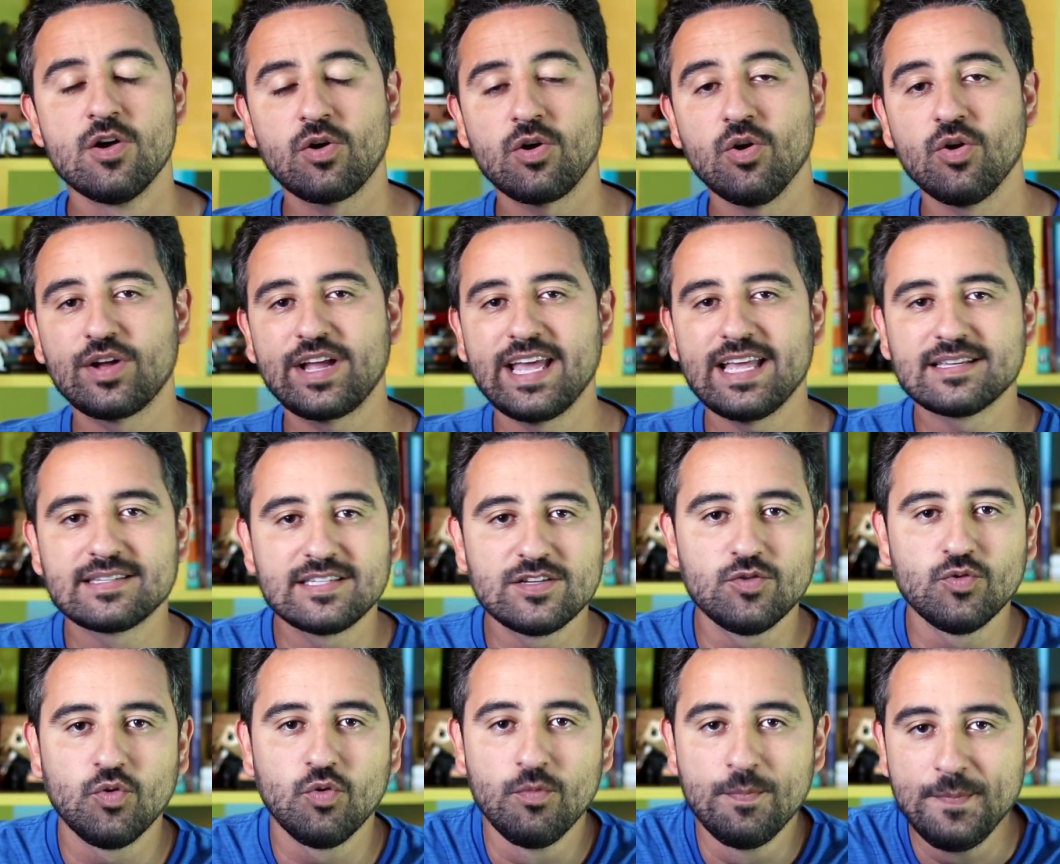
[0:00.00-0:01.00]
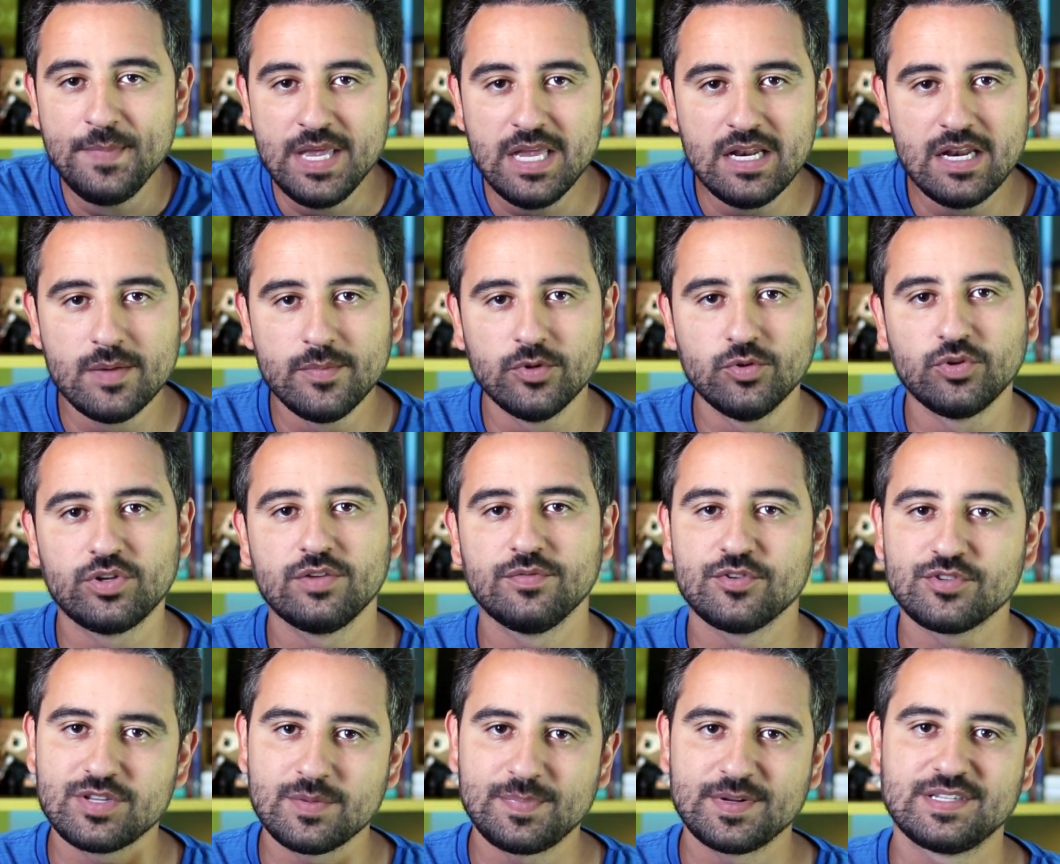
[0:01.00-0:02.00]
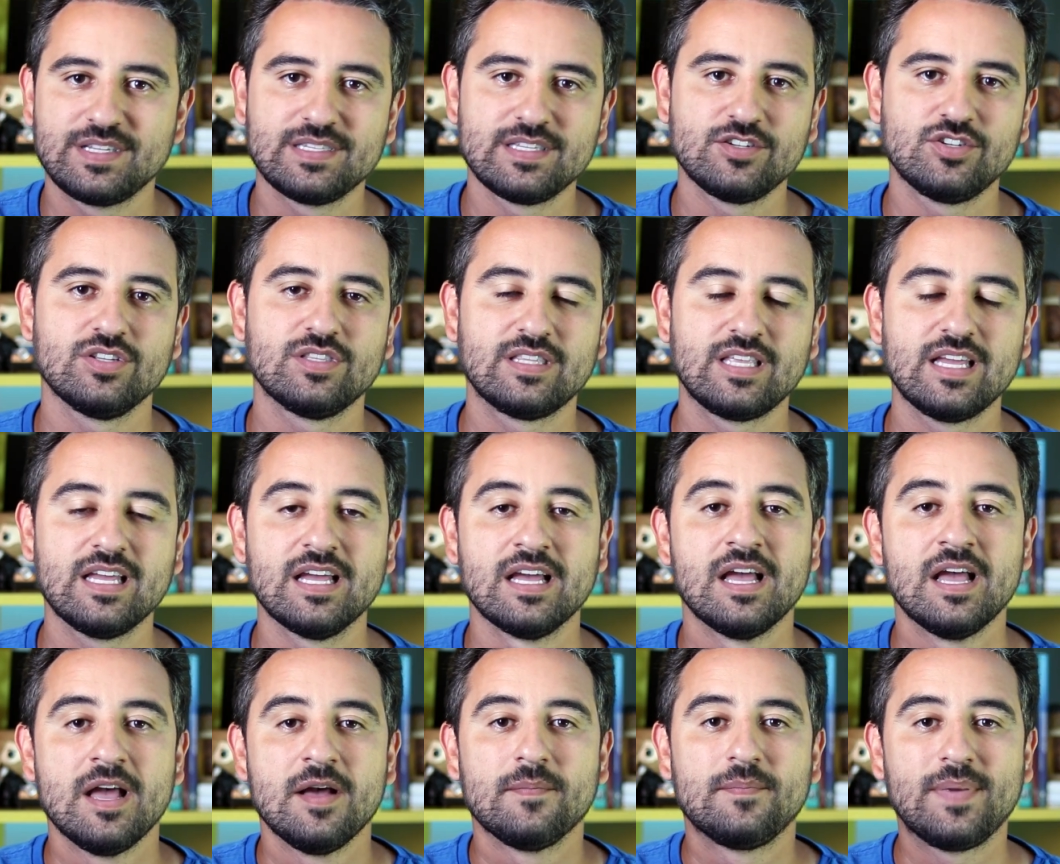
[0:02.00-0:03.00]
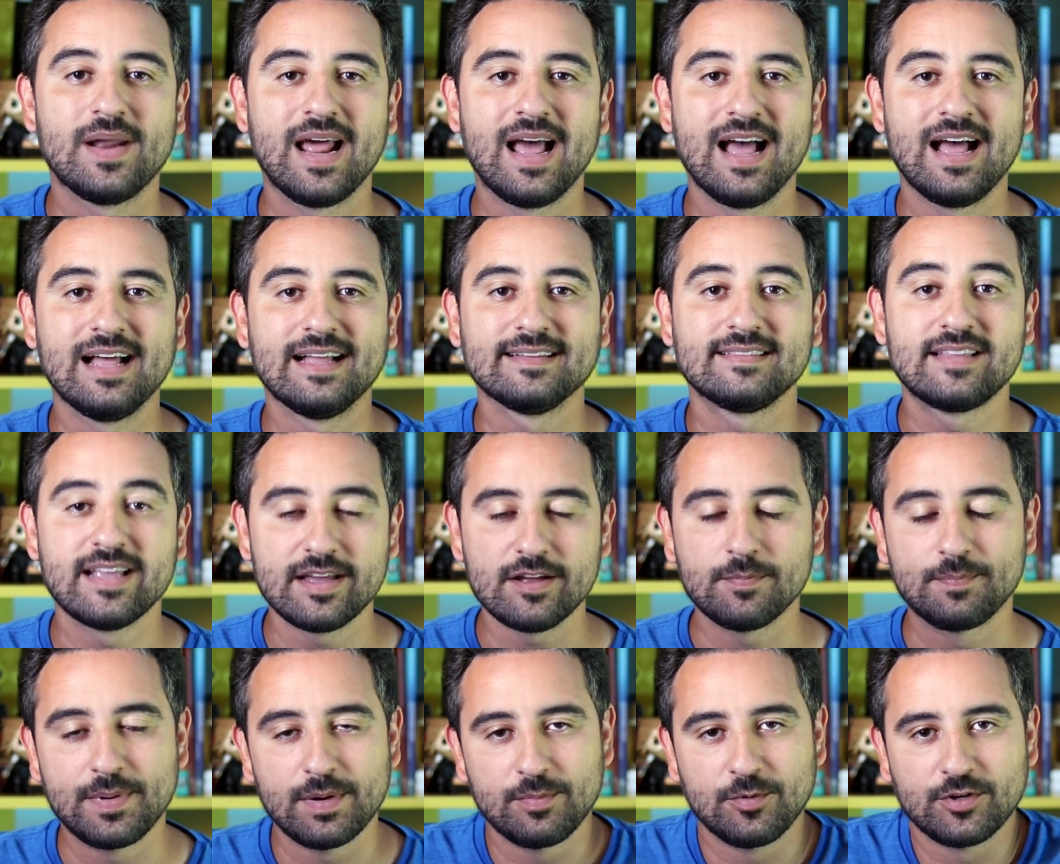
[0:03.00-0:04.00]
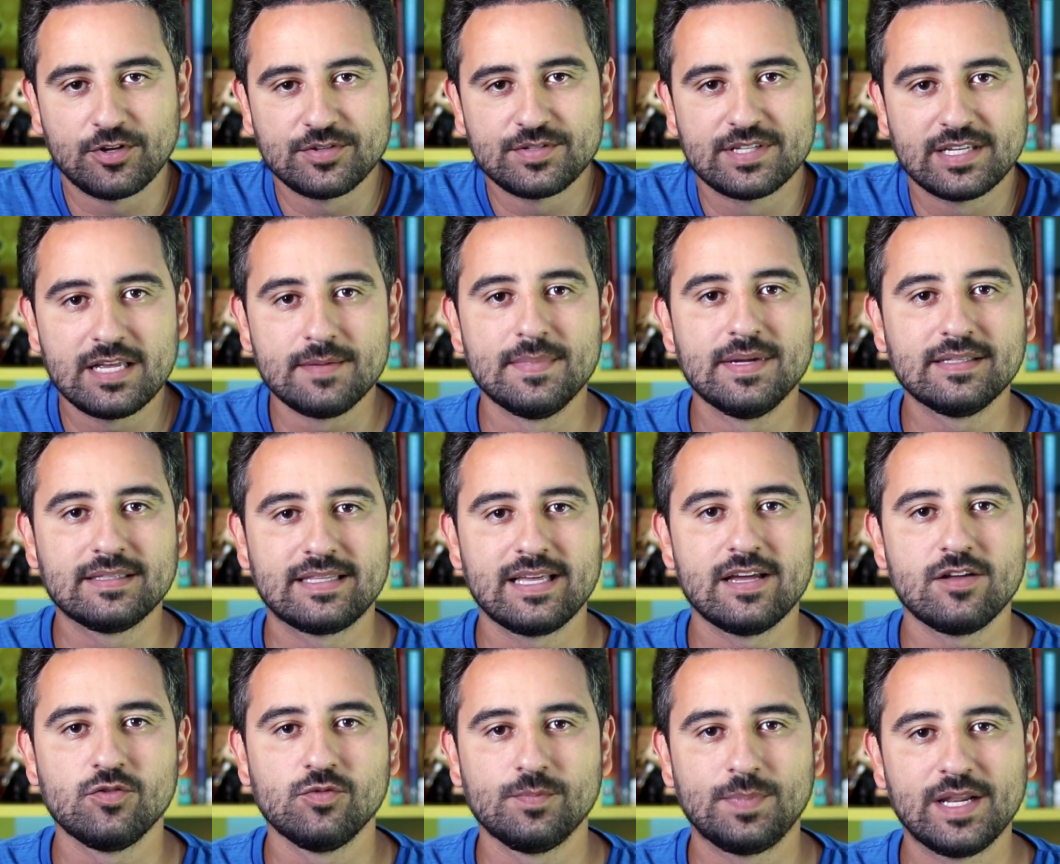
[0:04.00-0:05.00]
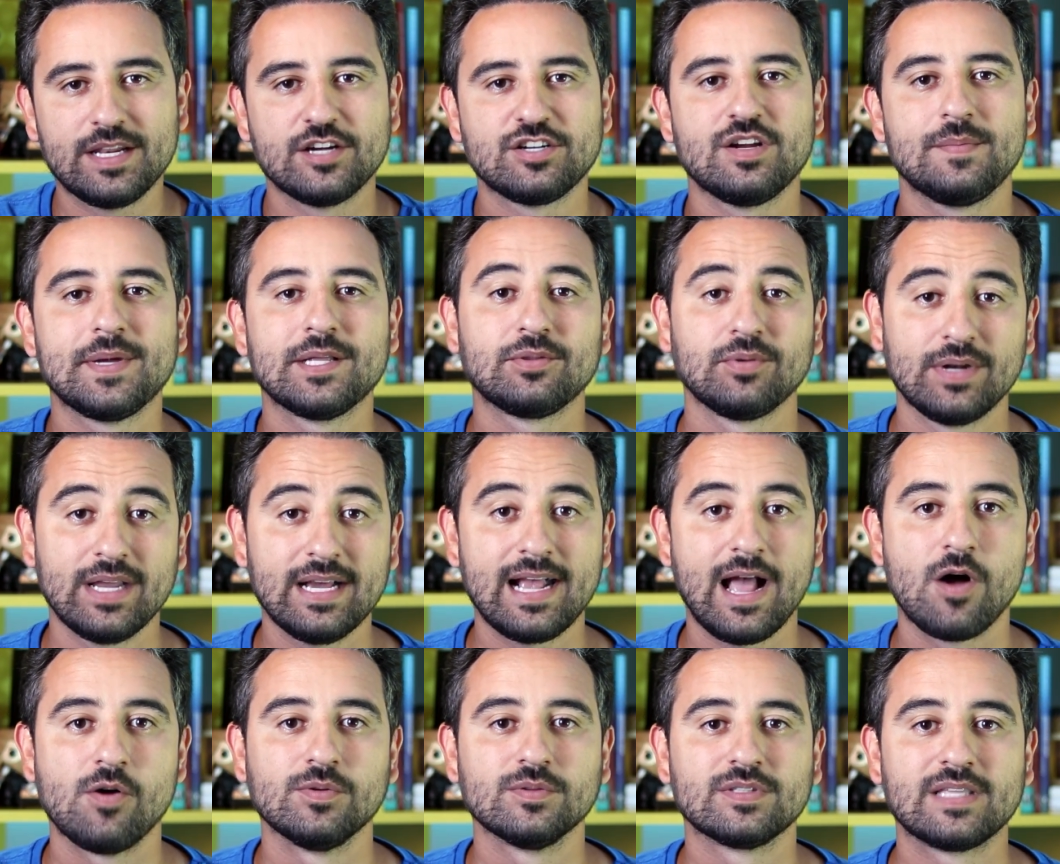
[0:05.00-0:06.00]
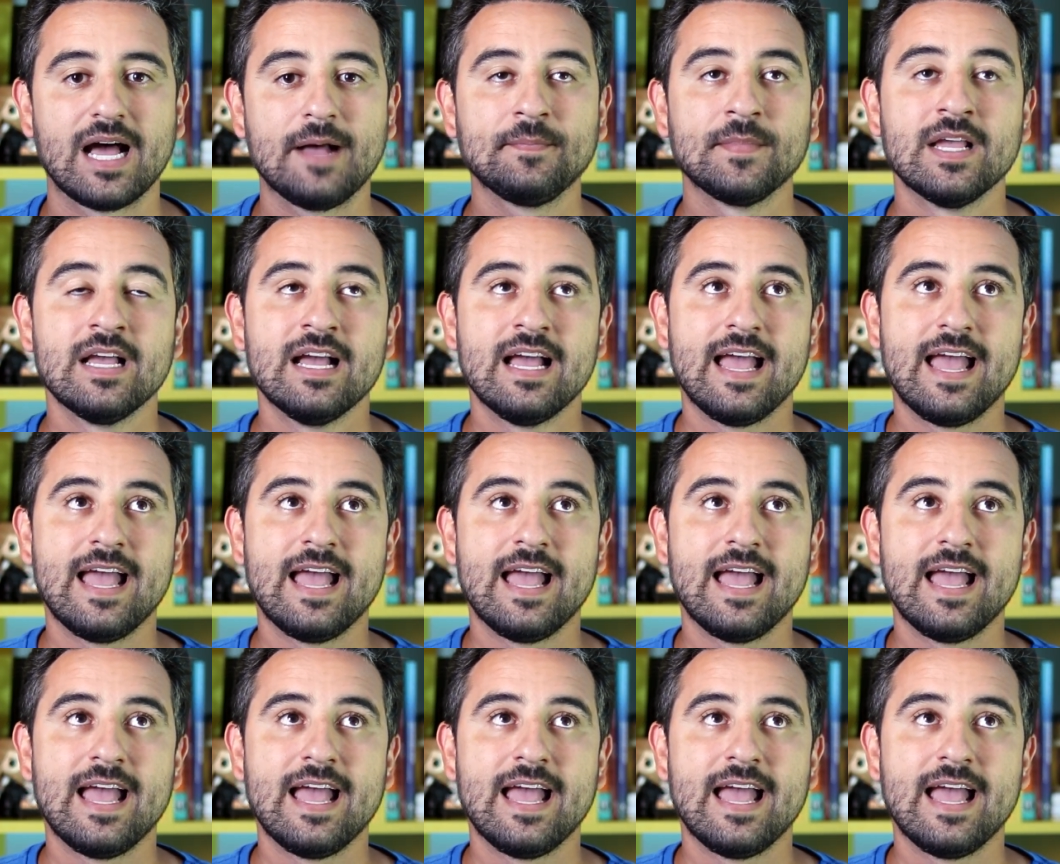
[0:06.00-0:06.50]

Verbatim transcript: Eu coloquei assim o mínimo do que você precisa de ter para ter, para conseguir manter um planejamento legal, tá?